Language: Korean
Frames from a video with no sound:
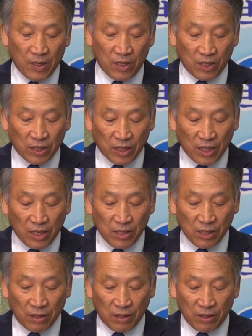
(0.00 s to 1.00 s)

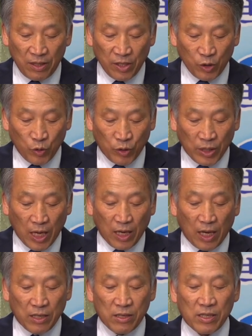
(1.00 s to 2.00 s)
결의해서
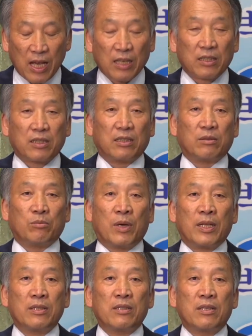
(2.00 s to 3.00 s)
위탁하는
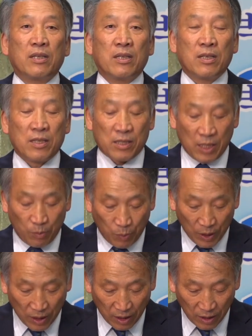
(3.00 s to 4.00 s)
사건만
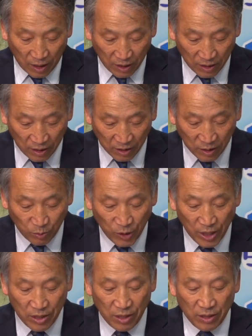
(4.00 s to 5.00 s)
재판한다는
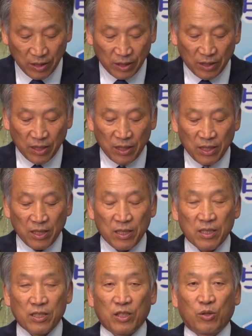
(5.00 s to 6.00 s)
의미에서는
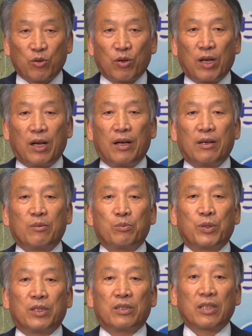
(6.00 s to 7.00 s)
서로가
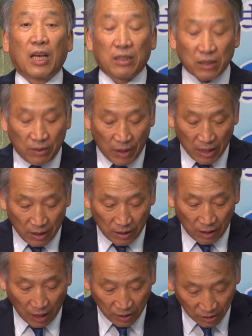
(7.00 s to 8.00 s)
별 다를, 과,
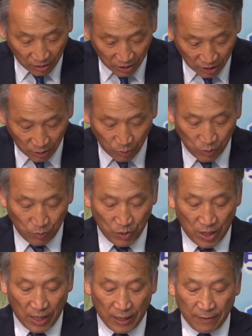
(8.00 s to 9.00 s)
다를 것이
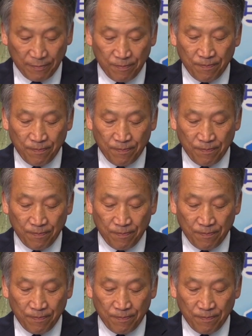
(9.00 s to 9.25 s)
없습니다.